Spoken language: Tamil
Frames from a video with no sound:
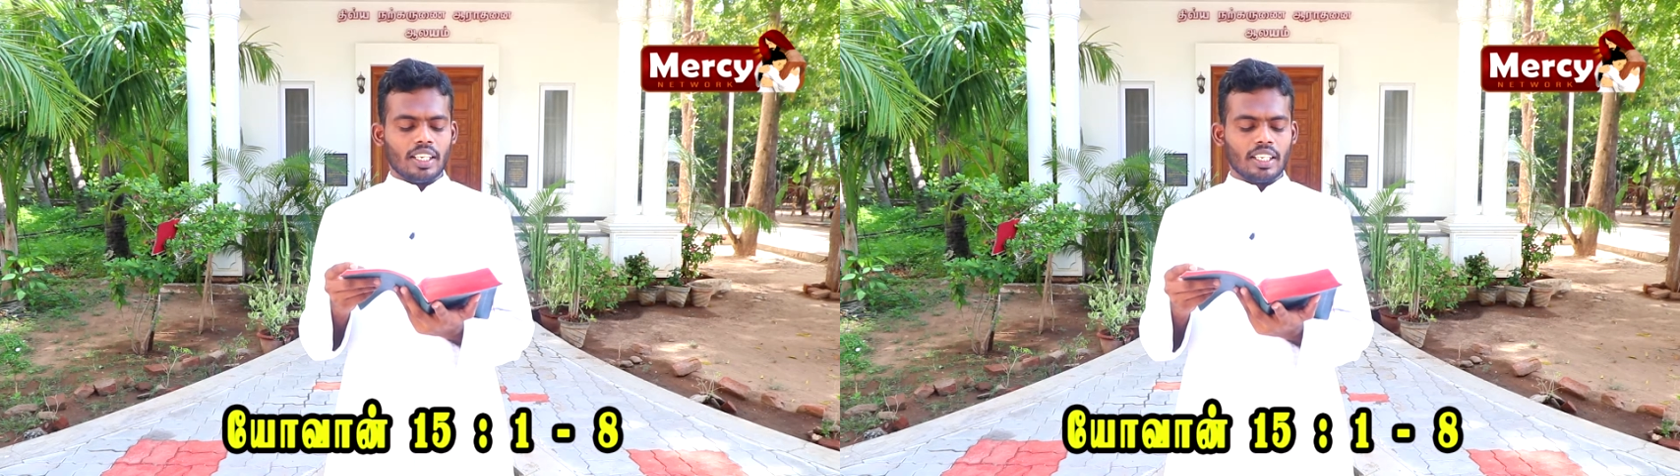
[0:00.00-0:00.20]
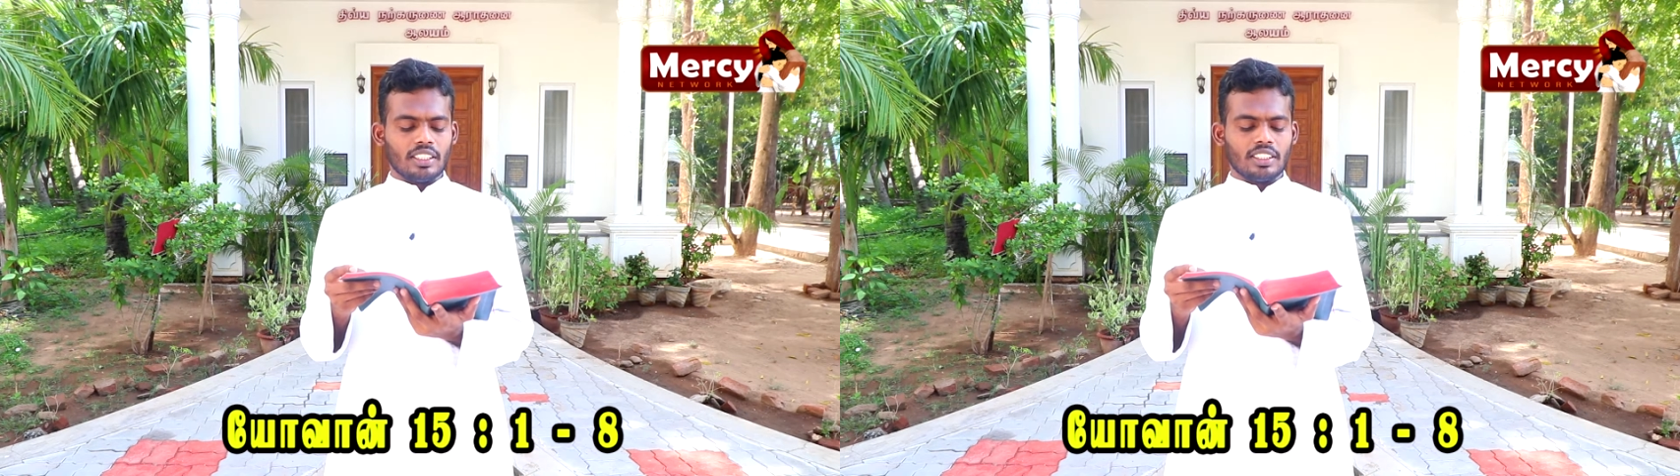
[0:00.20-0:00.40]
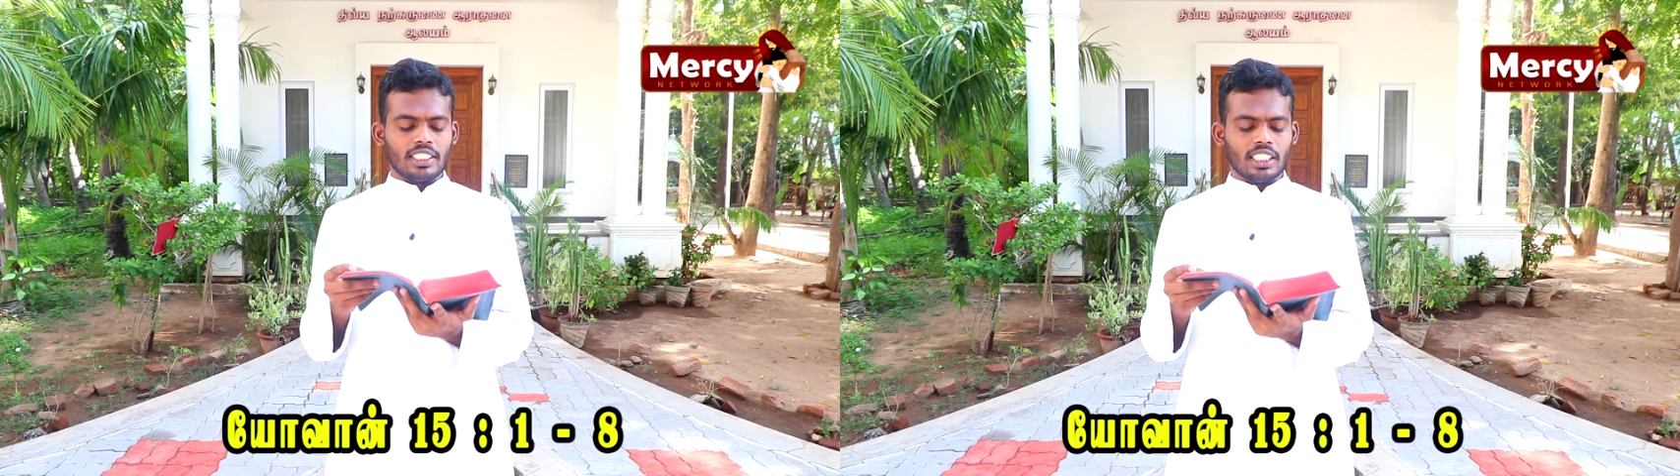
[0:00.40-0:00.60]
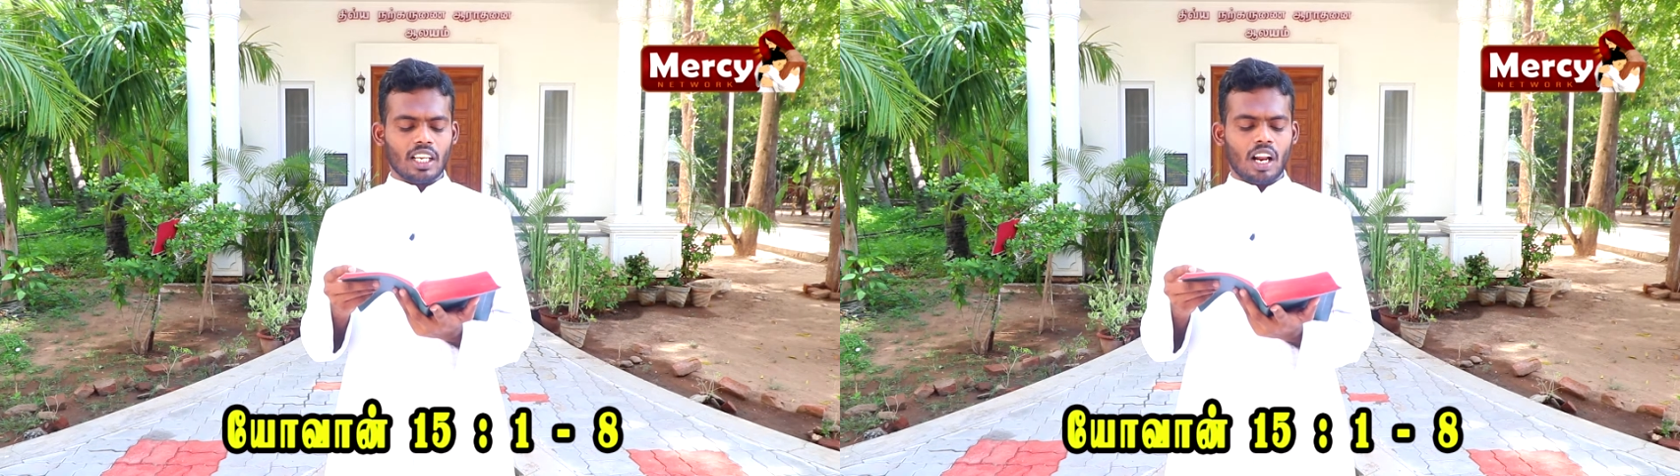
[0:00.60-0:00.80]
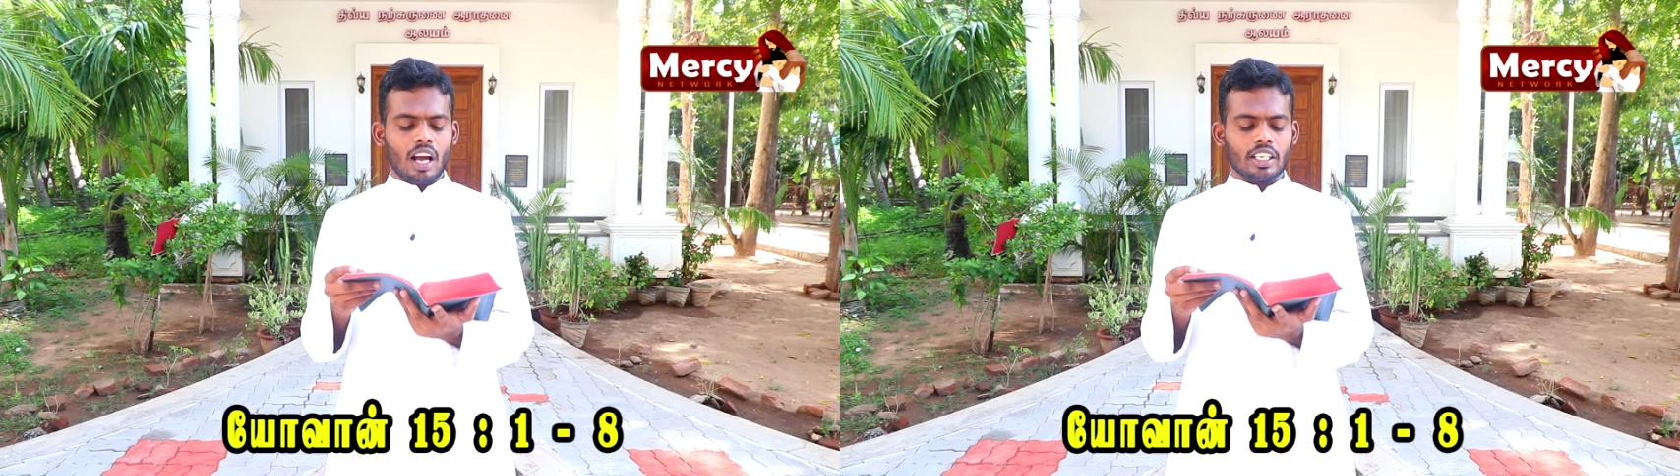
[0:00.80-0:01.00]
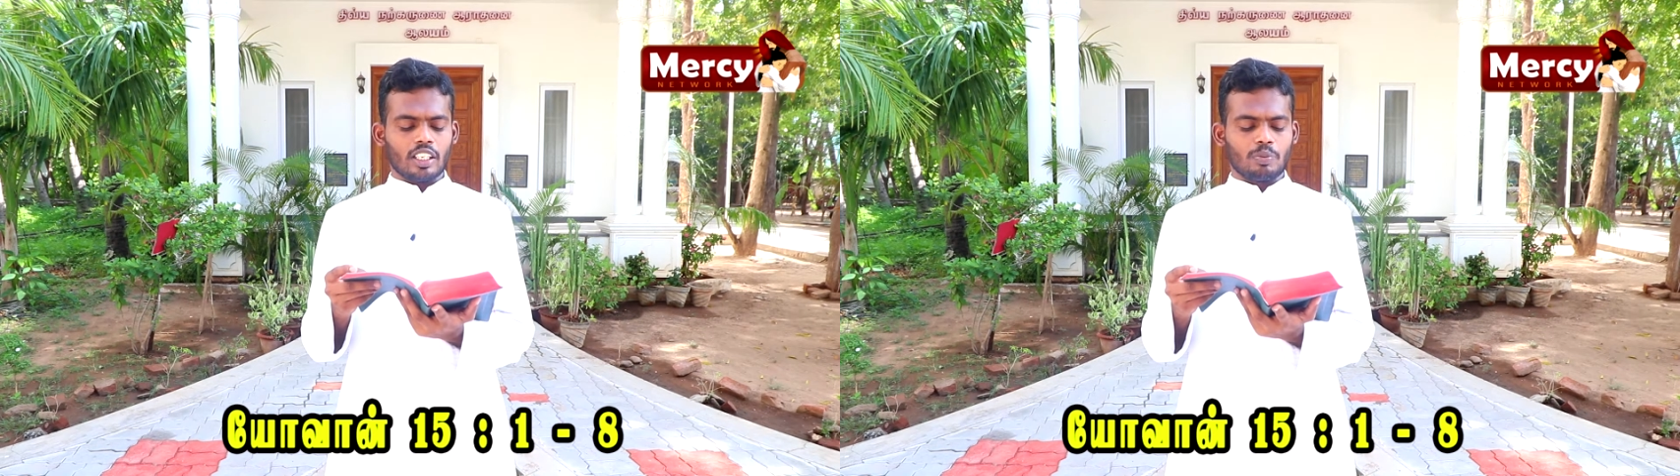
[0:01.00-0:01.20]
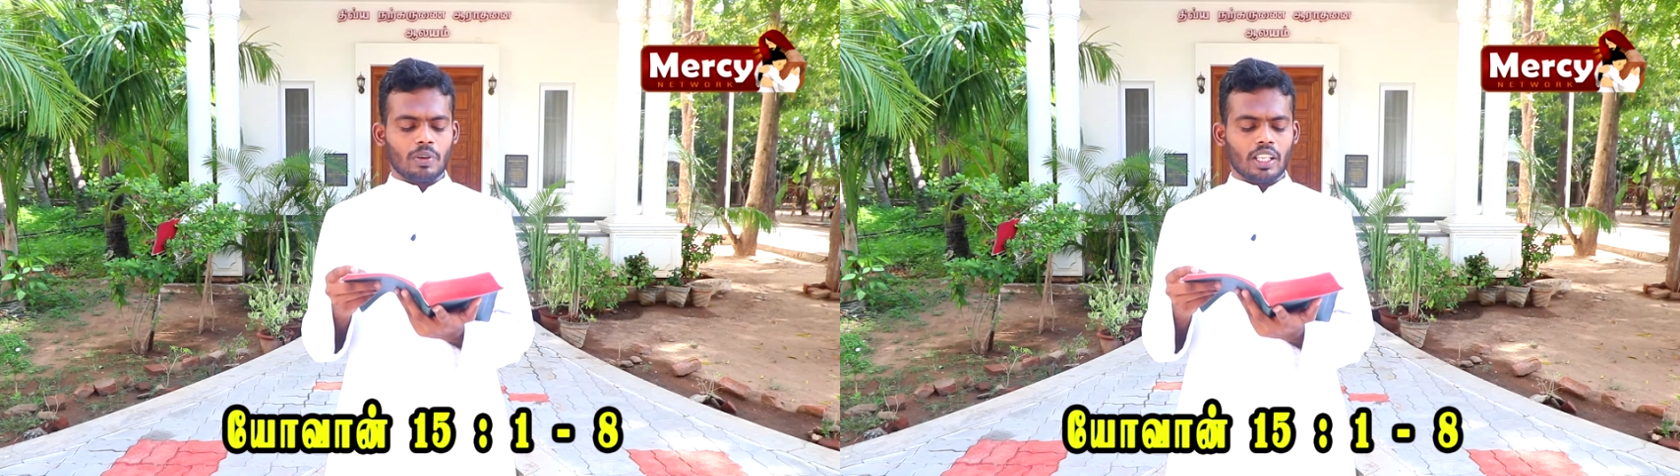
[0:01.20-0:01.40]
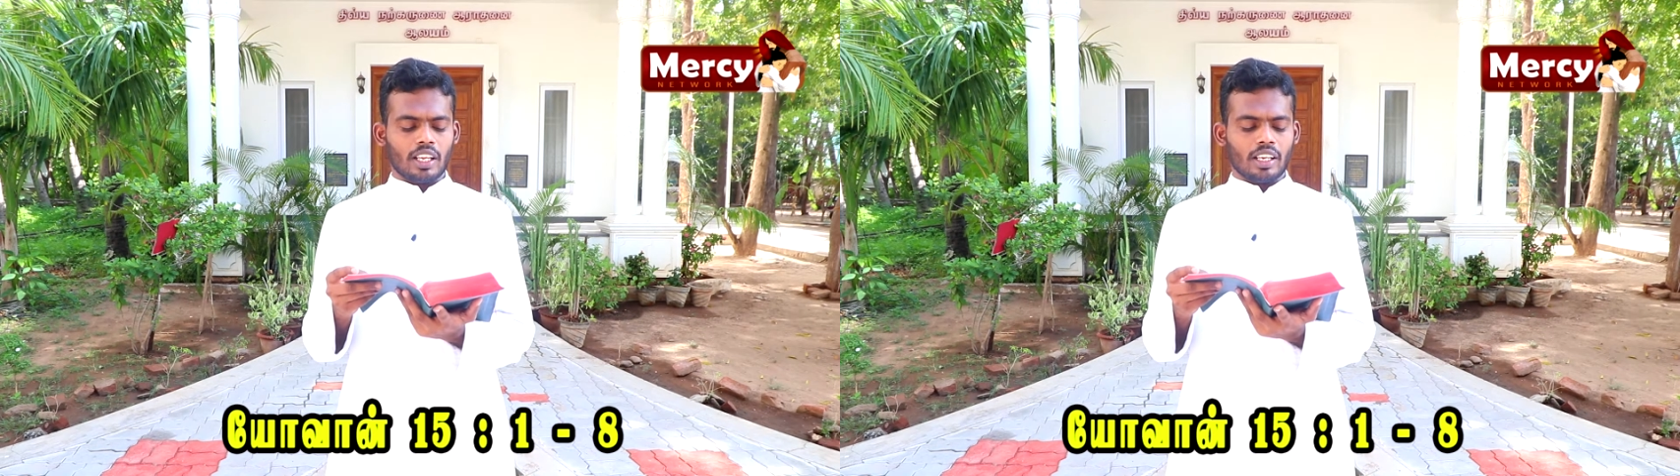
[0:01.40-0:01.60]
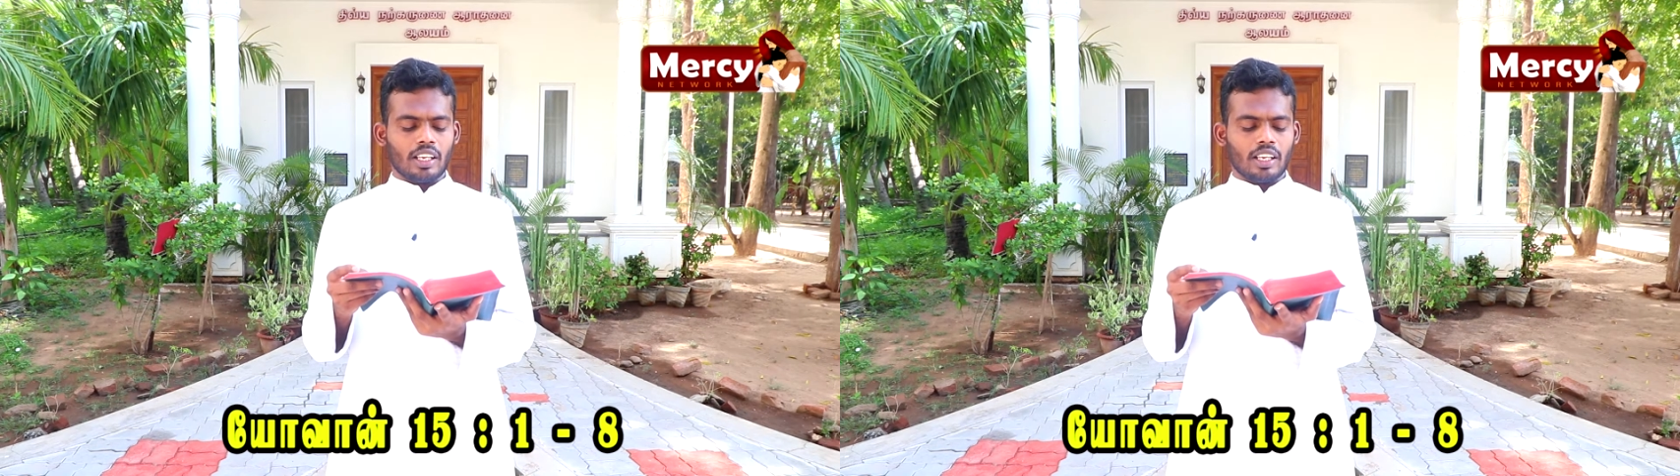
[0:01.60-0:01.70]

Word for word: என் சீடராயிருப்பதே